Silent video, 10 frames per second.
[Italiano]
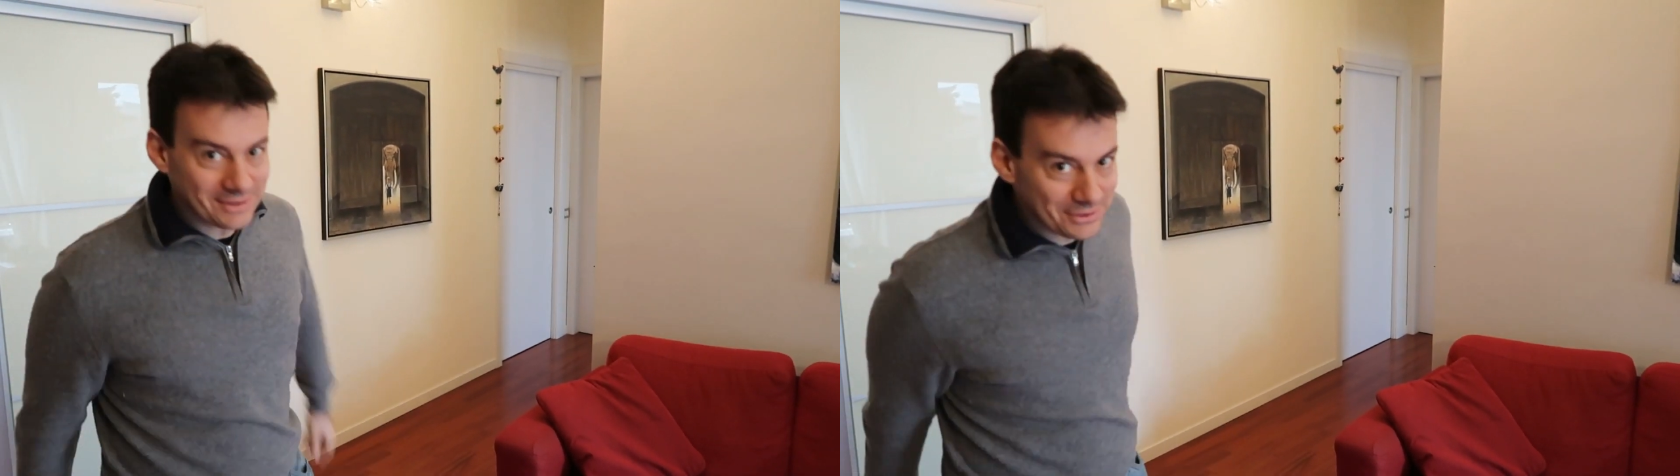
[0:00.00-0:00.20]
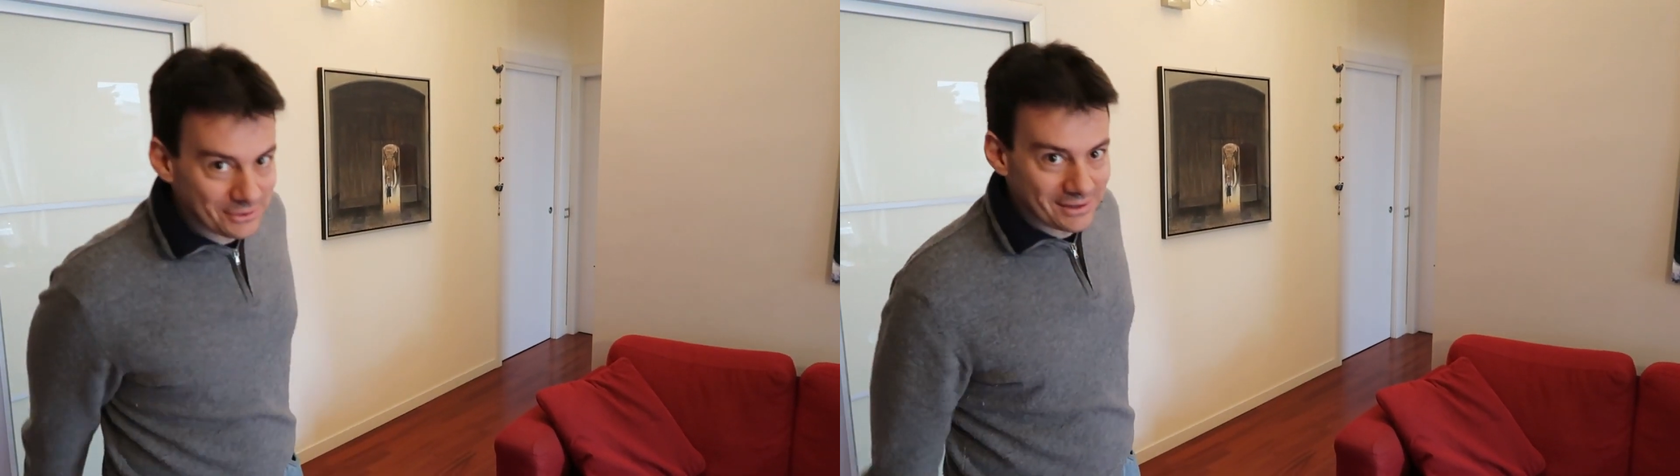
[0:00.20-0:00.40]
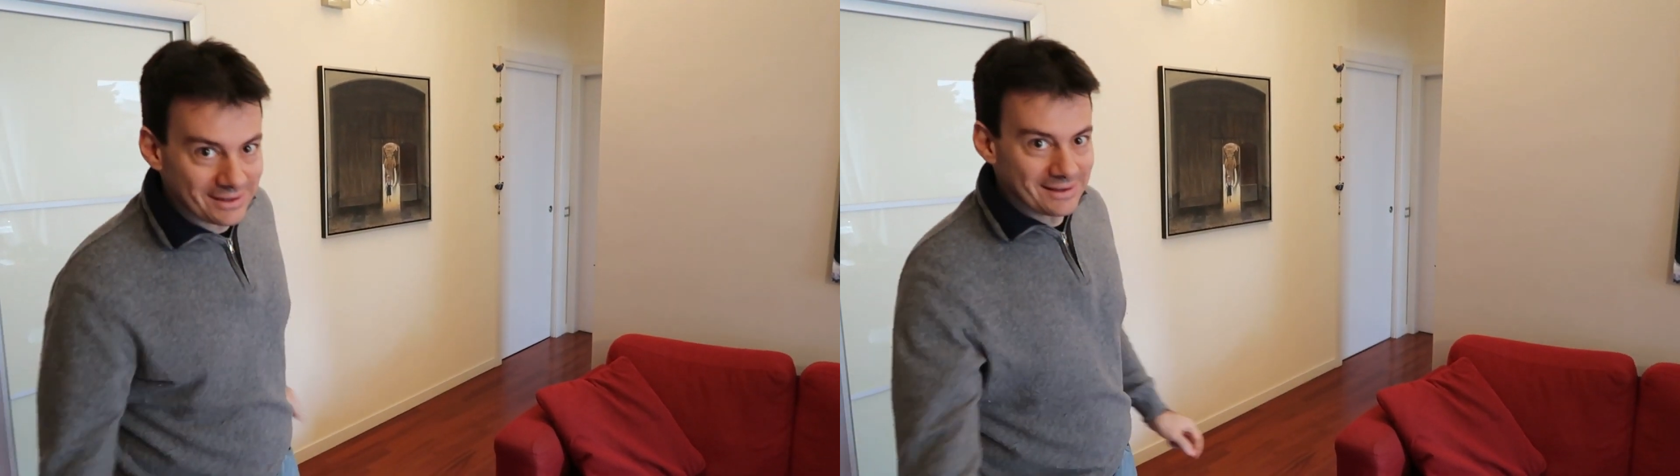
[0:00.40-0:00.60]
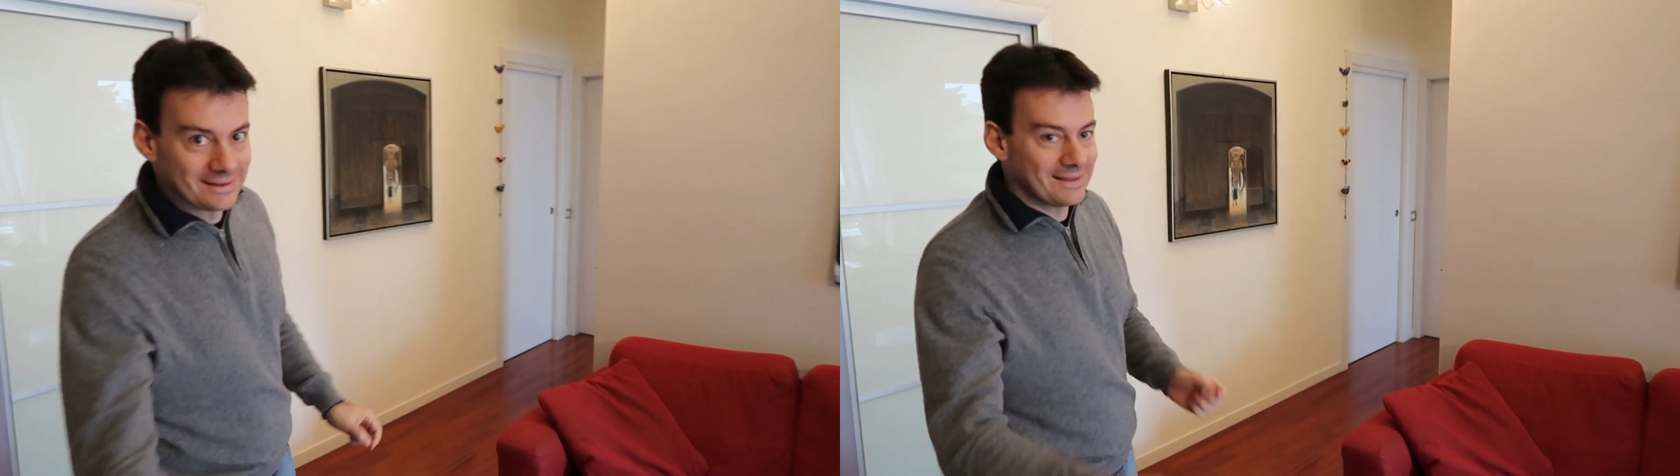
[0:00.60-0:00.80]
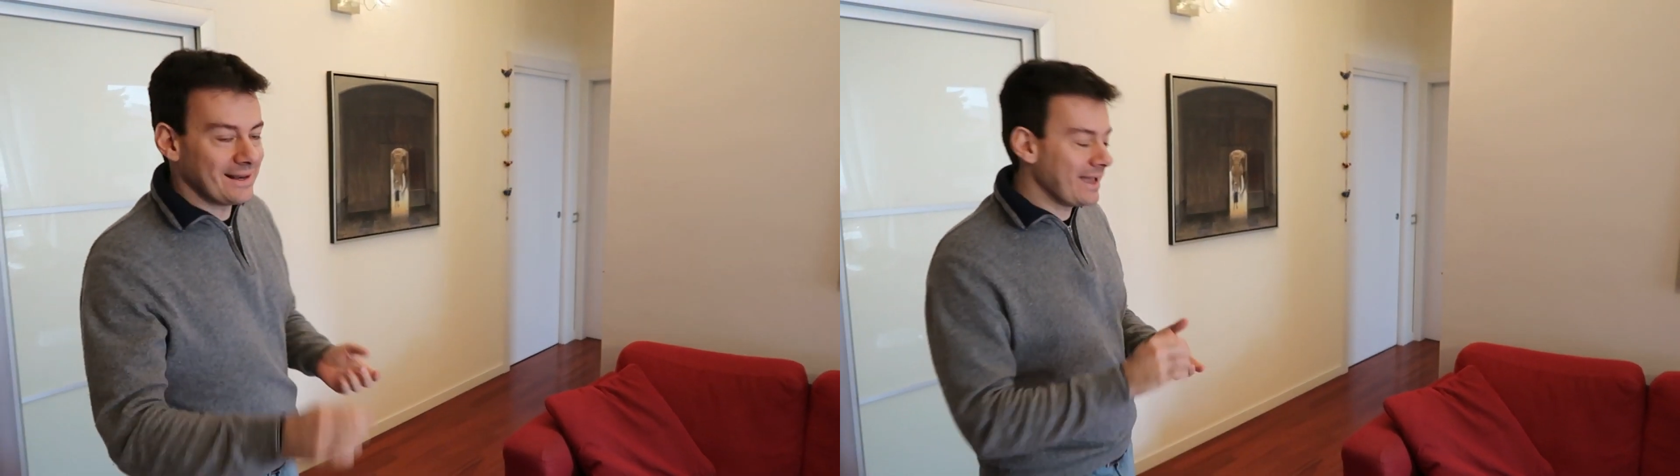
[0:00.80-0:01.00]
dietro
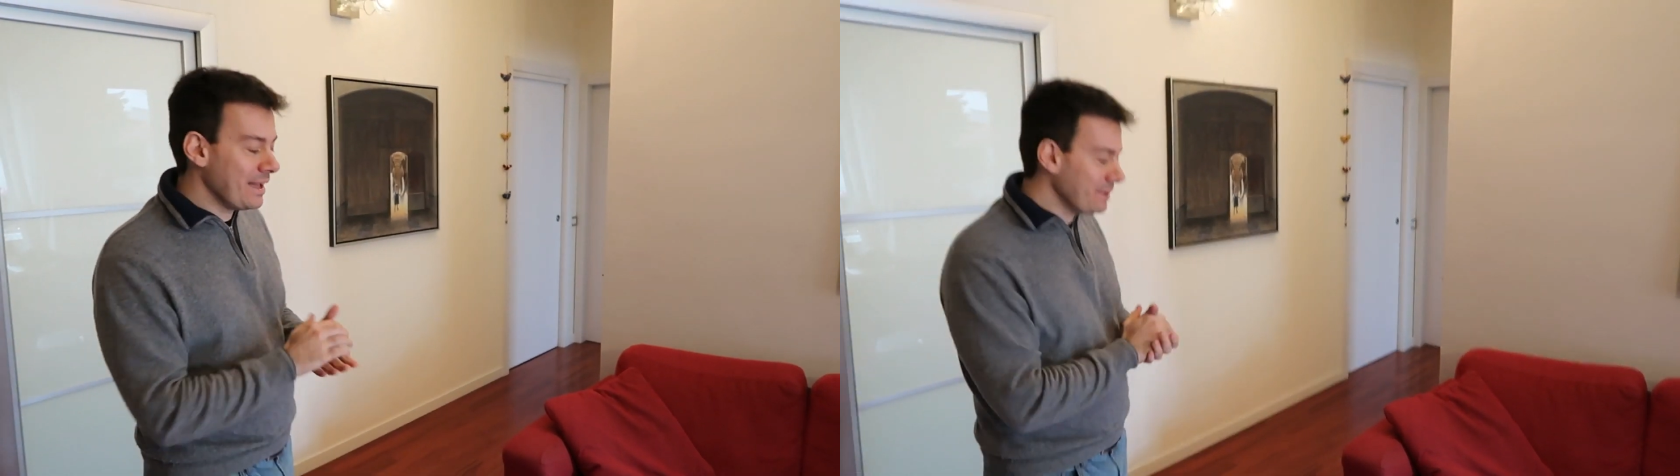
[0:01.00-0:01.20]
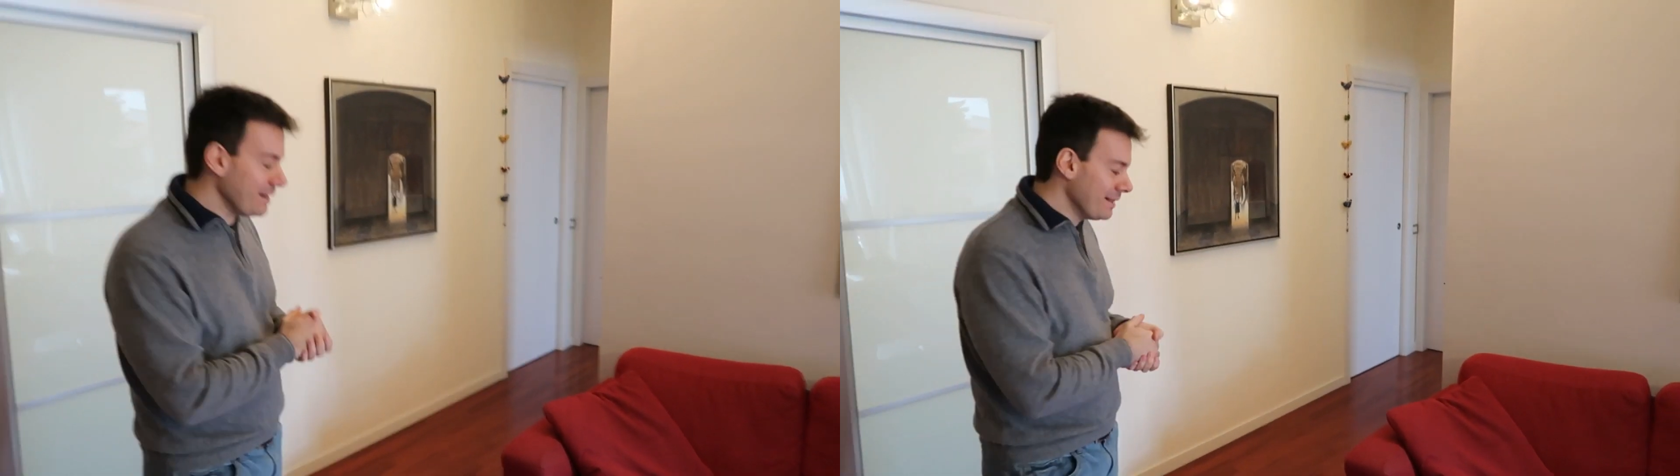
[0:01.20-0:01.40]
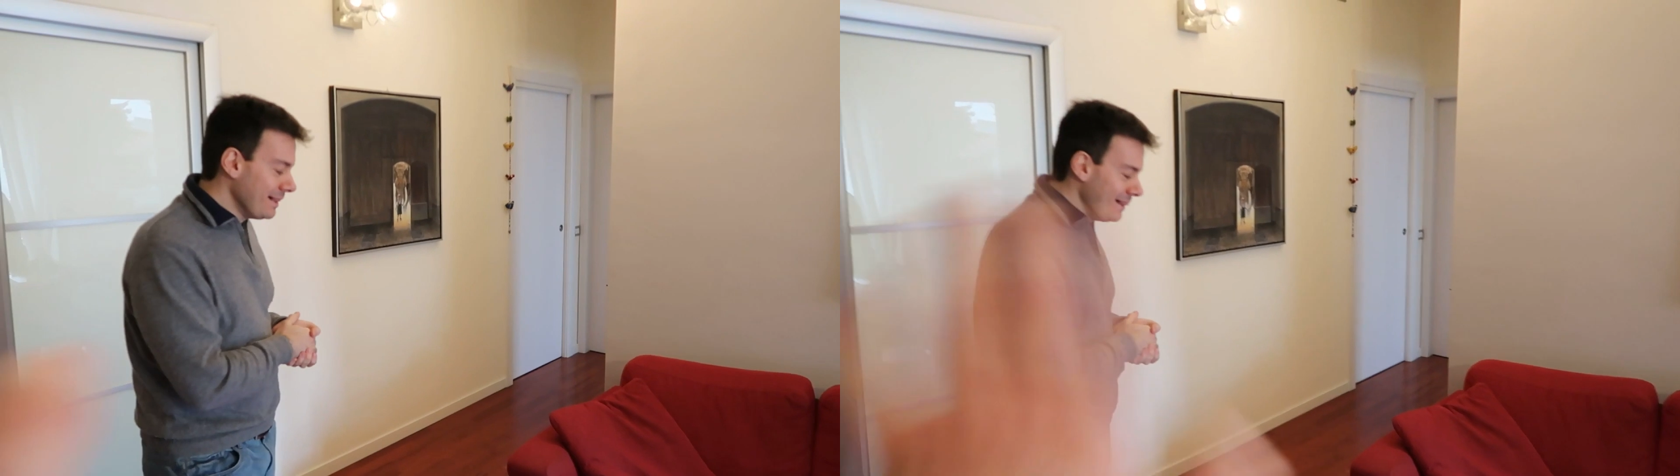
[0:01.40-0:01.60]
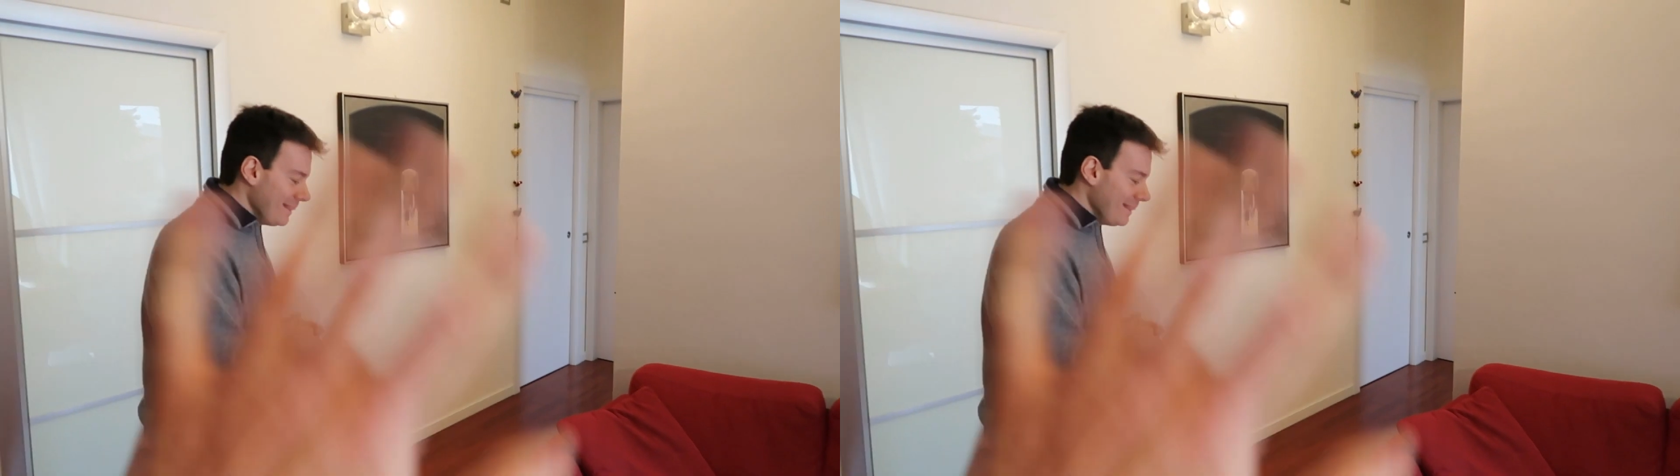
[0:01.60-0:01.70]
la telecamera